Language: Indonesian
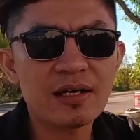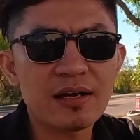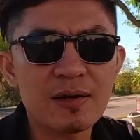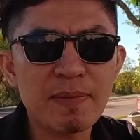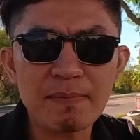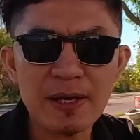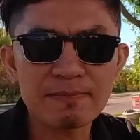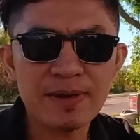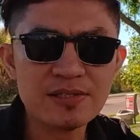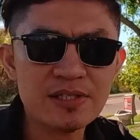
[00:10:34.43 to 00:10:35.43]
ke public
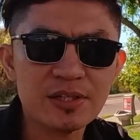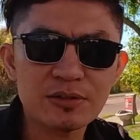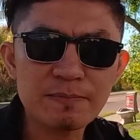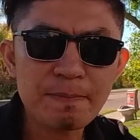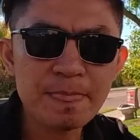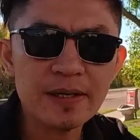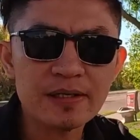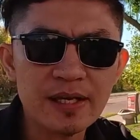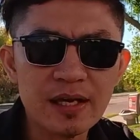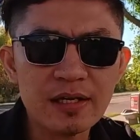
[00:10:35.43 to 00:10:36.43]
place gitu,
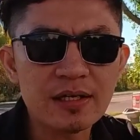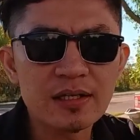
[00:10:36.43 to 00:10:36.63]
ya.